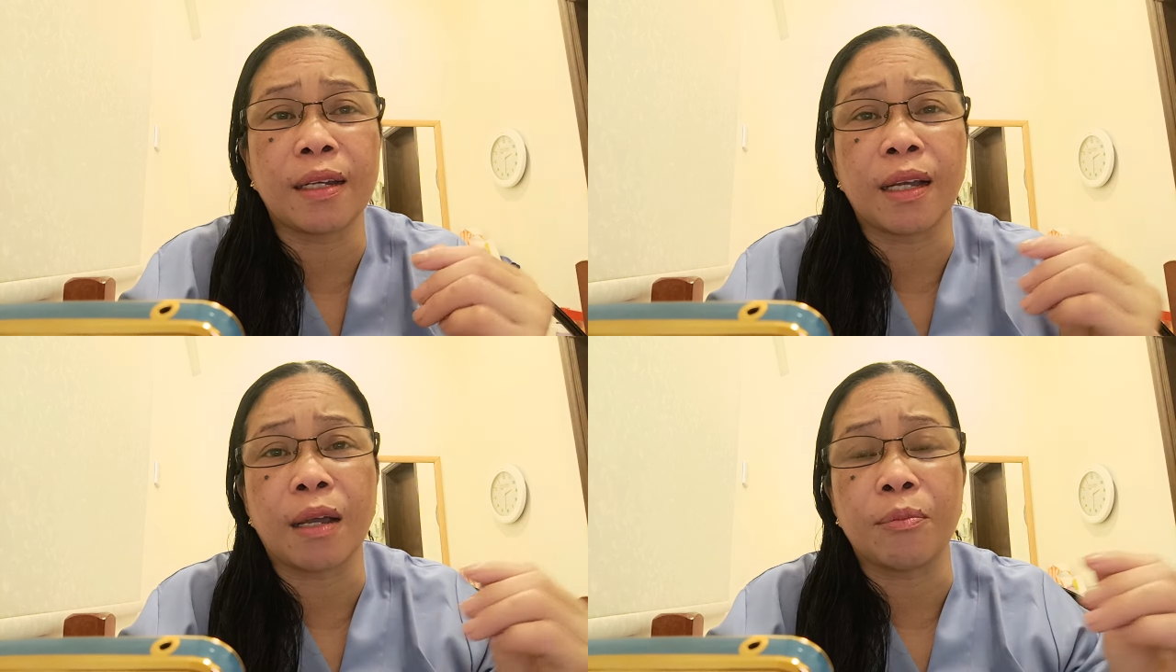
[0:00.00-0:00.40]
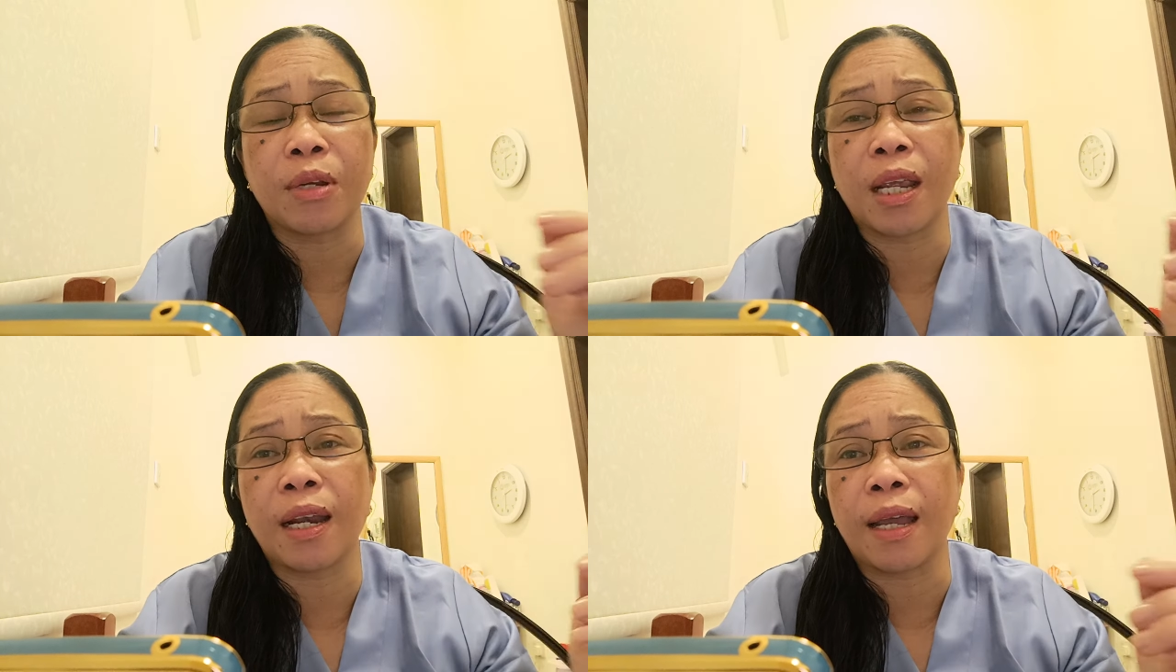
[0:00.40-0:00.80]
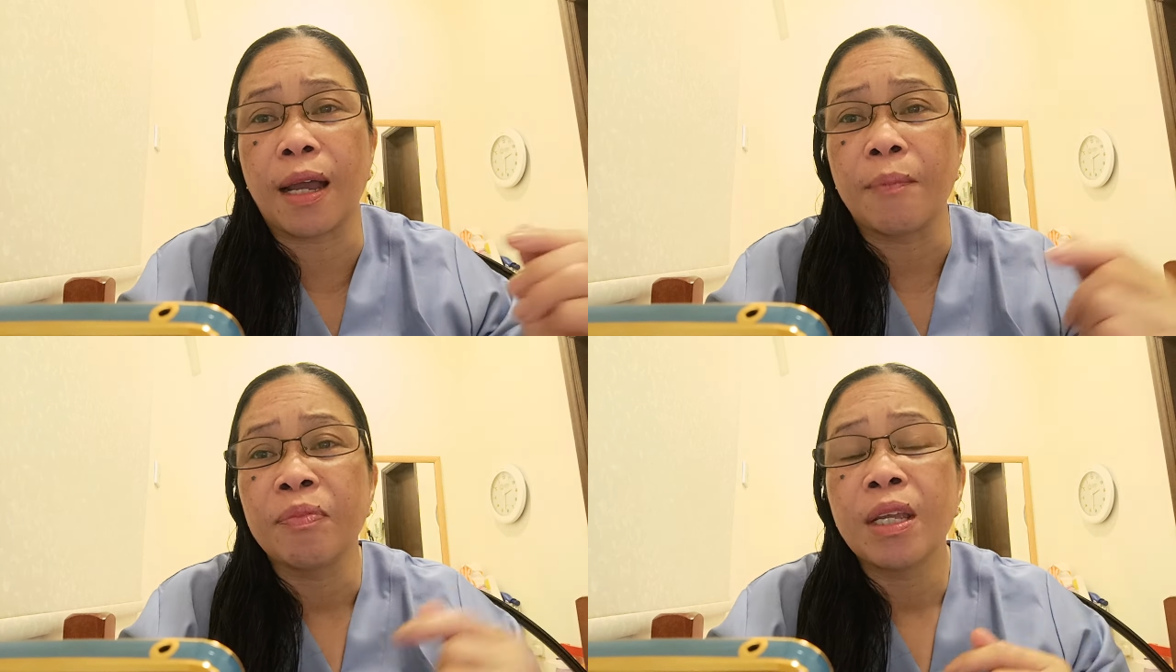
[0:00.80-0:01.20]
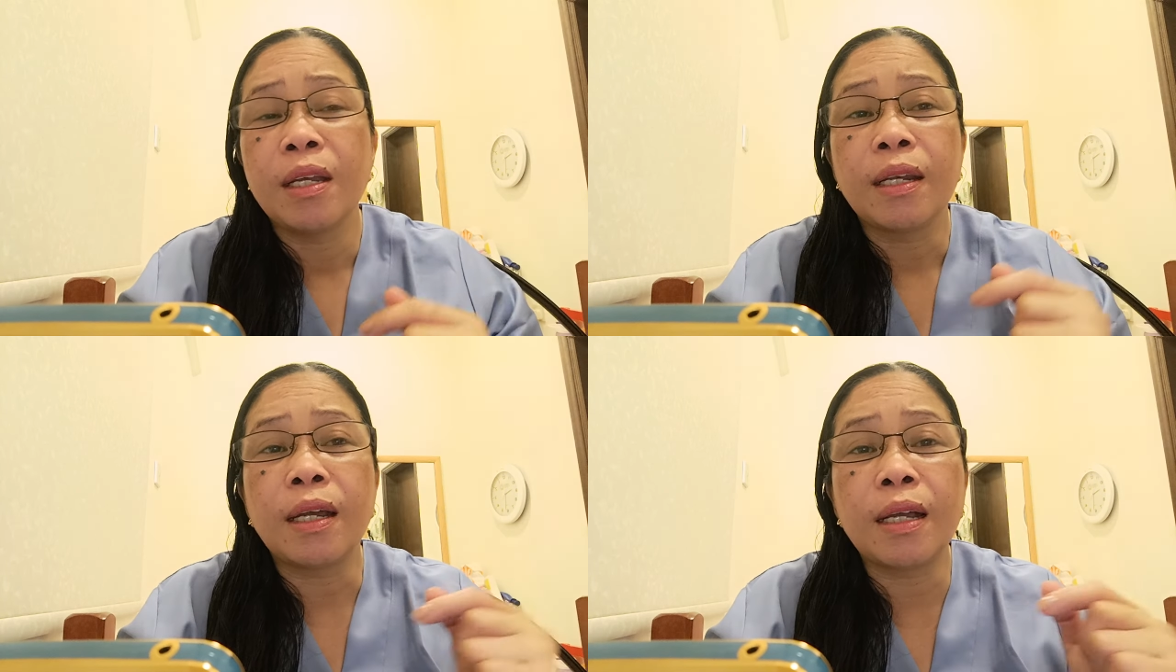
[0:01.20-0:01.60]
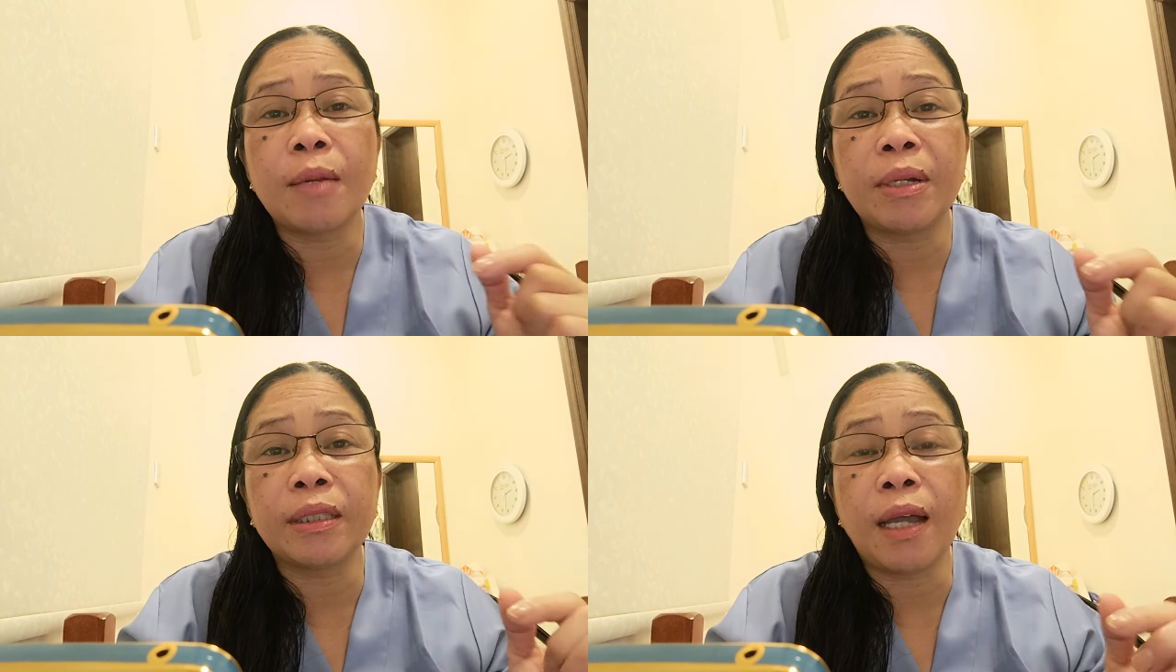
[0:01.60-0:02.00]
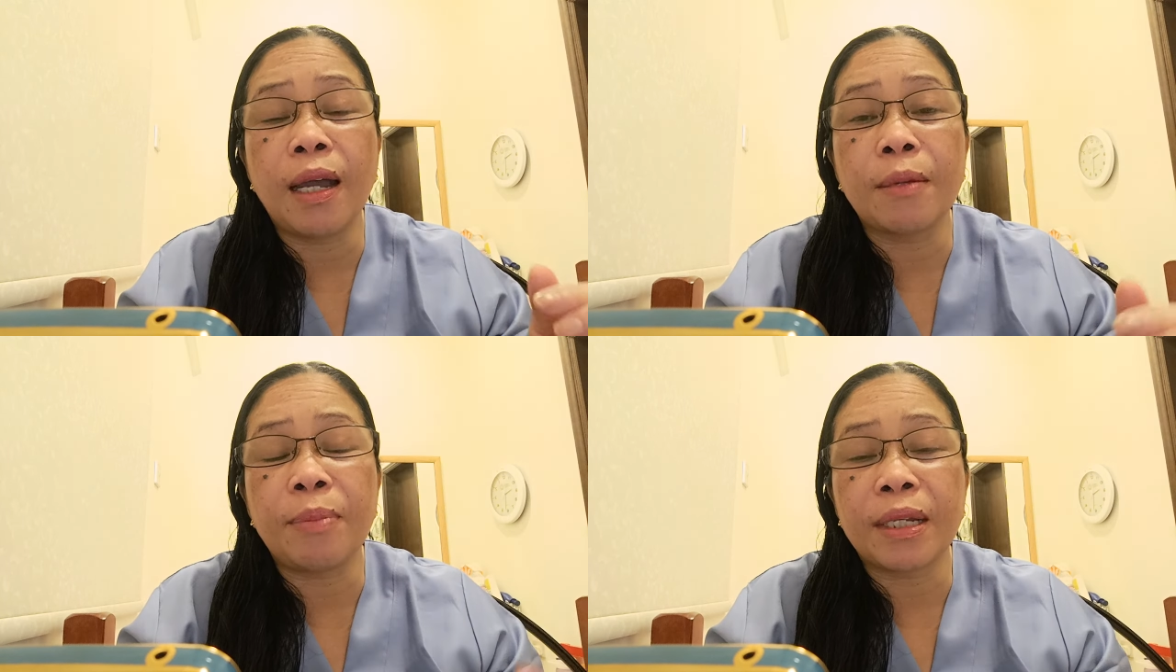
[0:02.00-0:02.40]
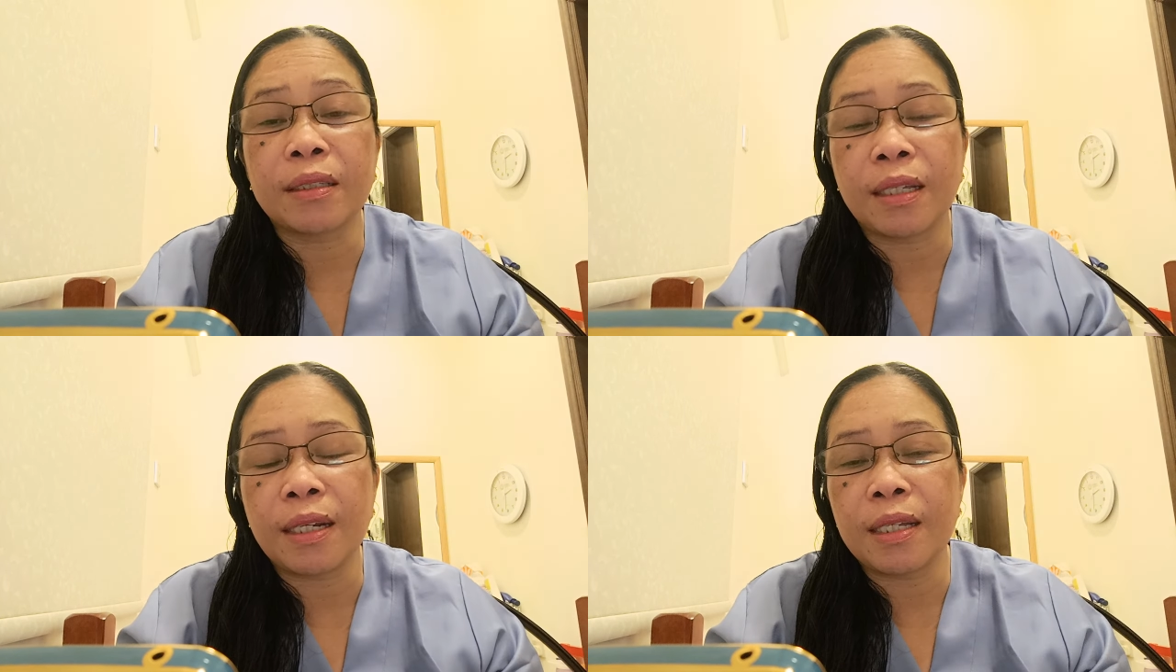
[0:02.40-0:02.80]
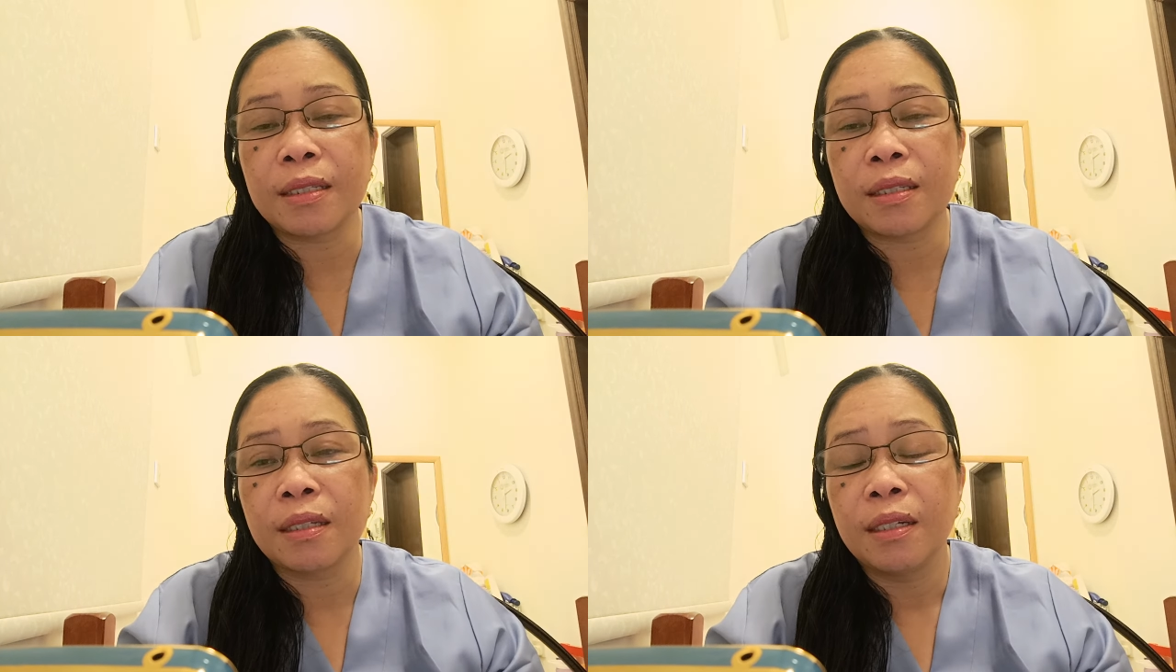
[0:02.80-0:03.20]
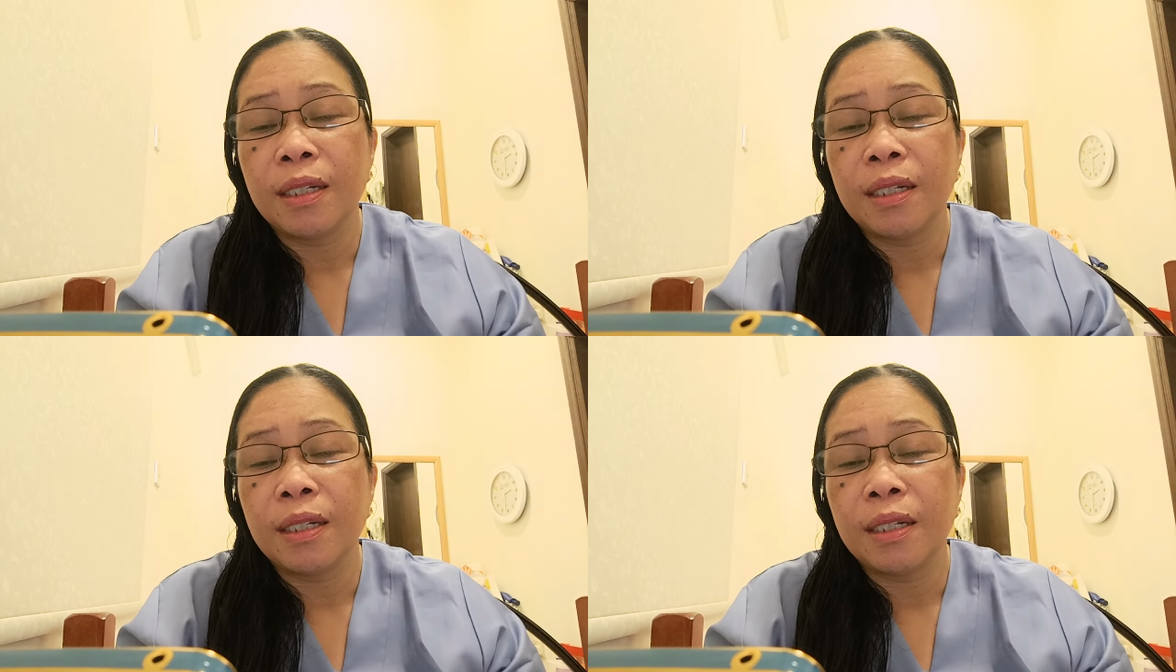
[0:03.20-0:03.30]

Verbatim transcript: ng Gabriela, ng Kabataan Party List.